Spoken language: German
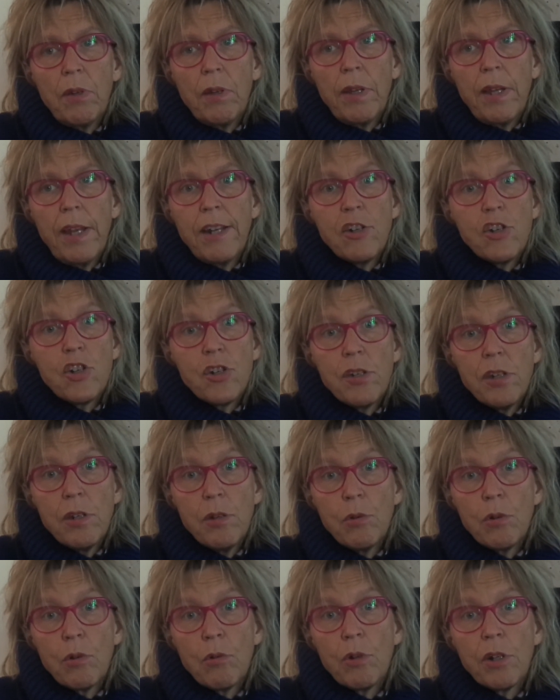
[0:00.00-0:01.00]

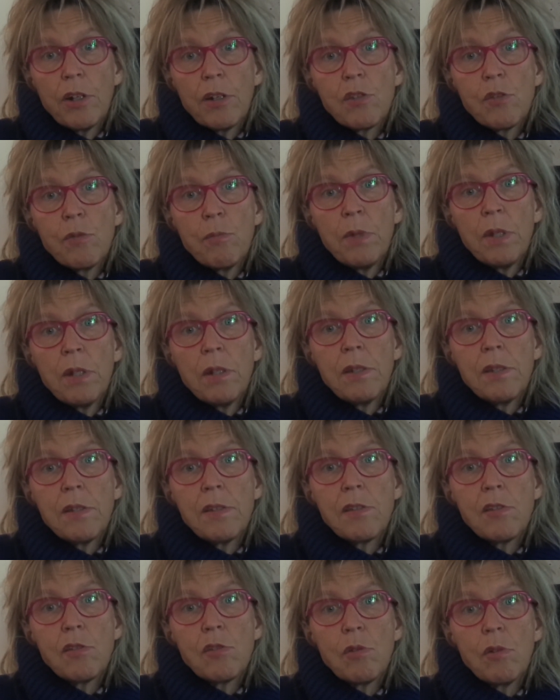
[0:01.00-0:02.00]
Entstehung oder
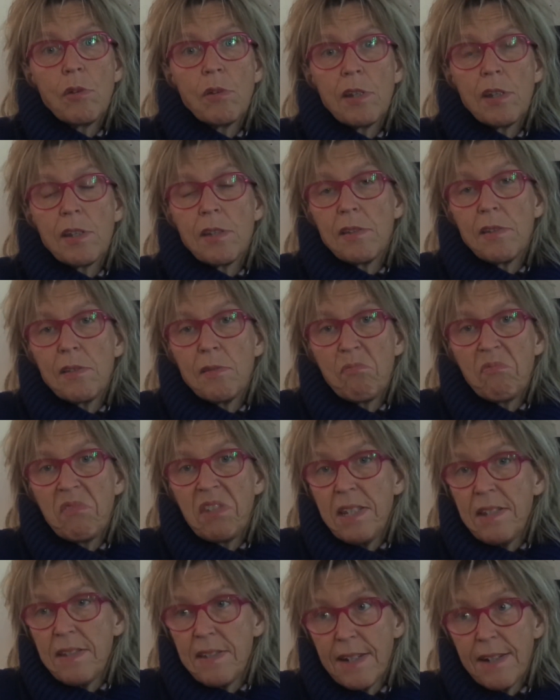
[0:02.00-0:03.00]
zumindest, das,
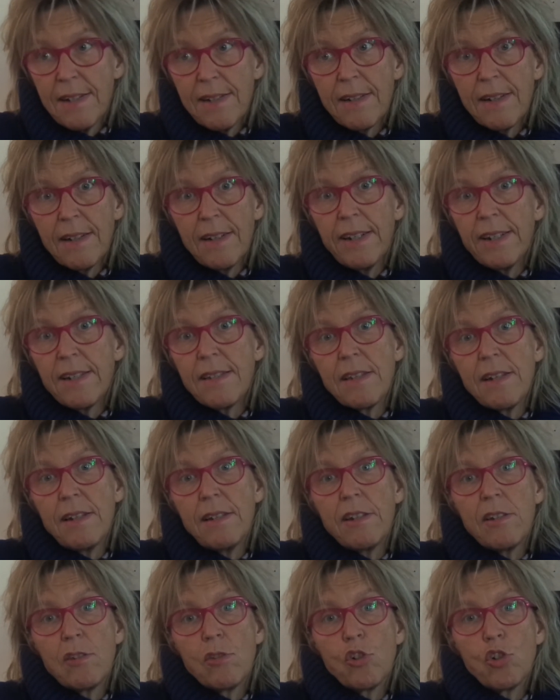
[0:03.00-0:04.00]
sie sind dann
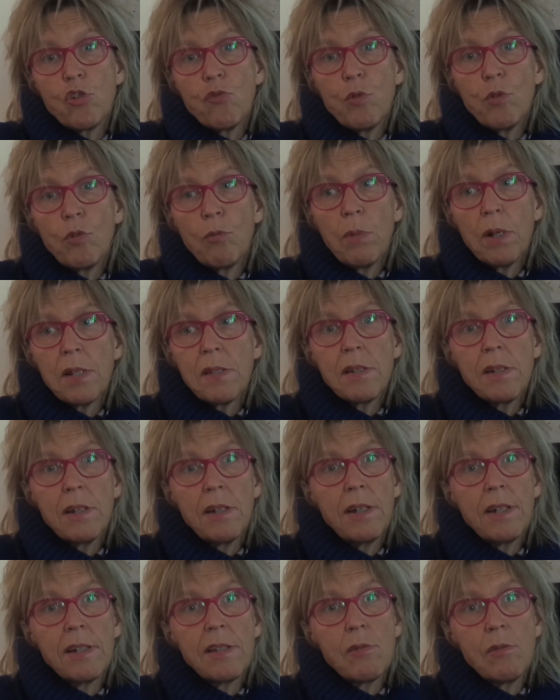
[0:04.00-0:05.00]
letztendlich zur Schwungmasse der
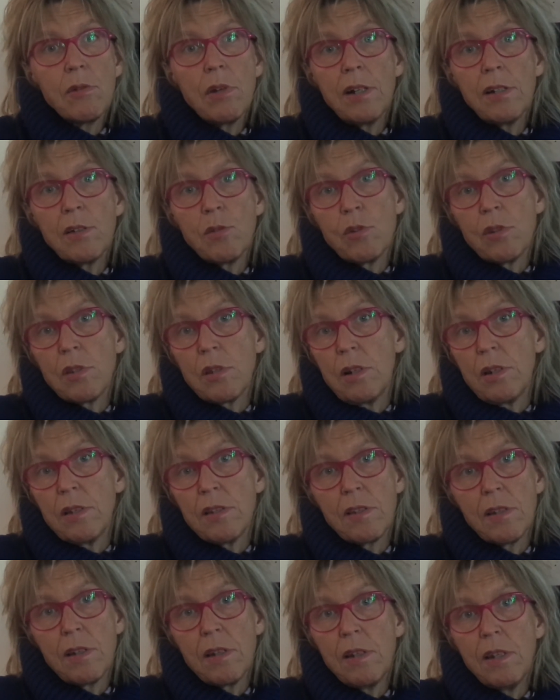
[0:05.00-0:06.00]

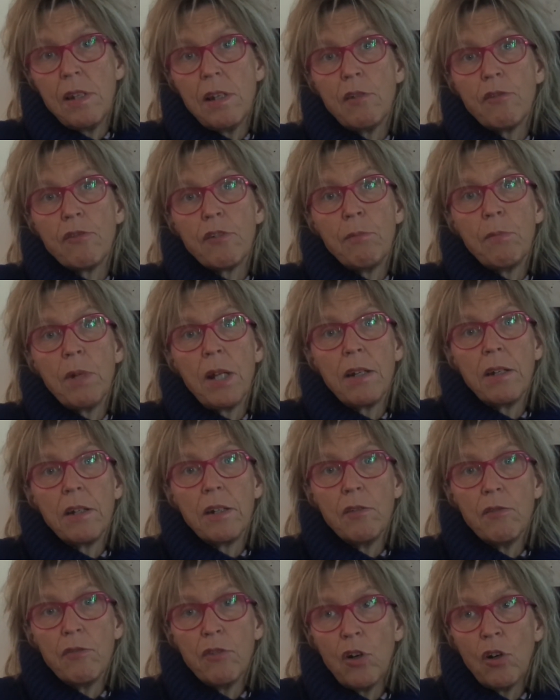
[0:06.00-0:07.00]
Nationalsozialisten hier auf dem Lande
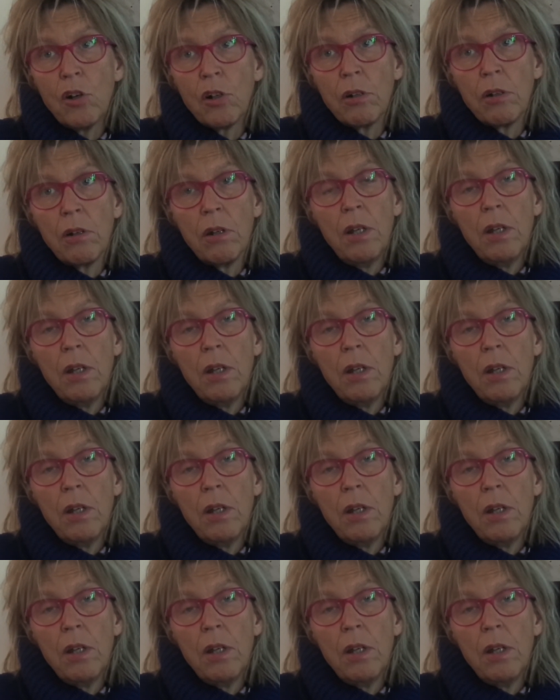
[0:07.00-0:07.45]
geworden.